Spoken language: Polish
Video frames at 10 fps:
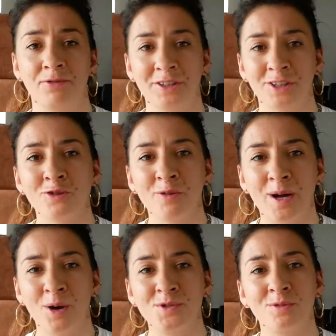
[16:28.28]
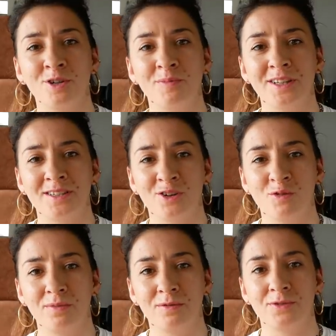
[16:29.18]
Najfajniejszą chyba opcją do robienia
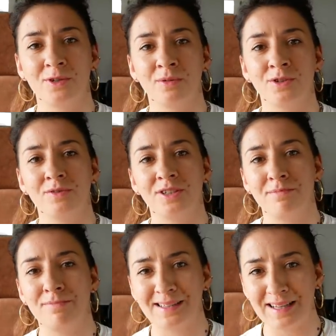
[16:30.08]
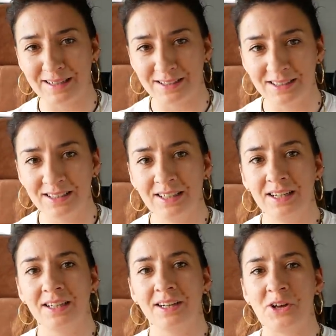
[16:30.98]
zakupów są oczywiście bazary.
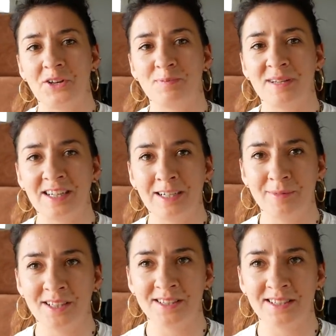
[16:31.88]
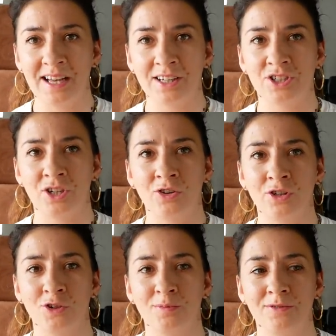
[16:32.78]
E, z bazarami jest tak, że
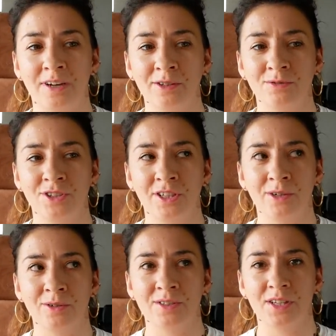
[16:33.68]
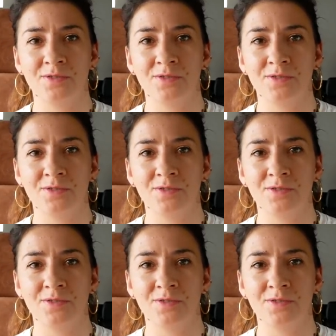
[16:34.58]
one odbywają się